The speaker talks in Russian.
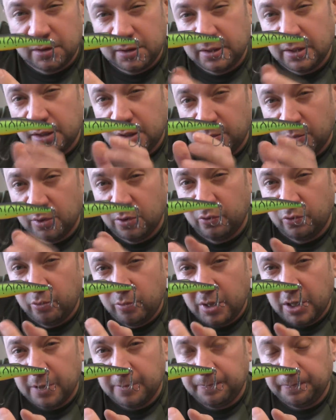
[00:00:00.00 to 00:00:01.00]
с этими
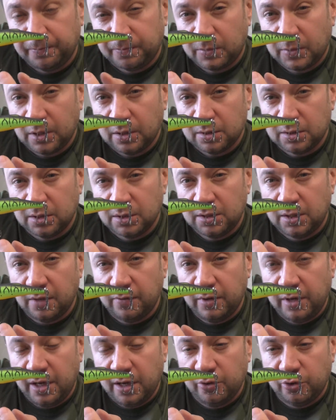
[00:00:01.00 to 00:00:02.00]
двумя
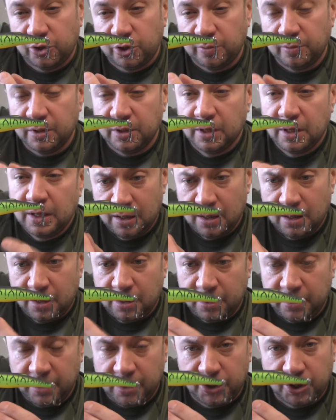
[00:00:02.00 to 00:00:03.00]
составляющими,
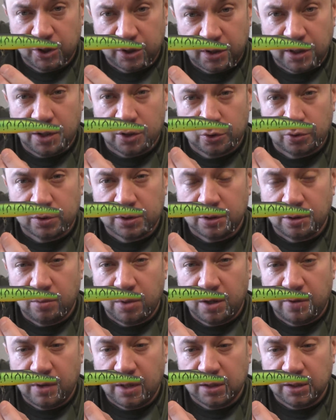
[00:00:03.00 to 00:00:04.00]
я считаю, что
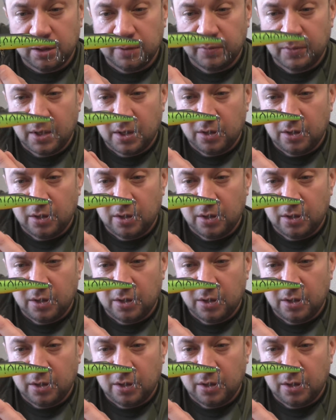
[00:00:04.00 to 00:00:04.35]
слабоваты.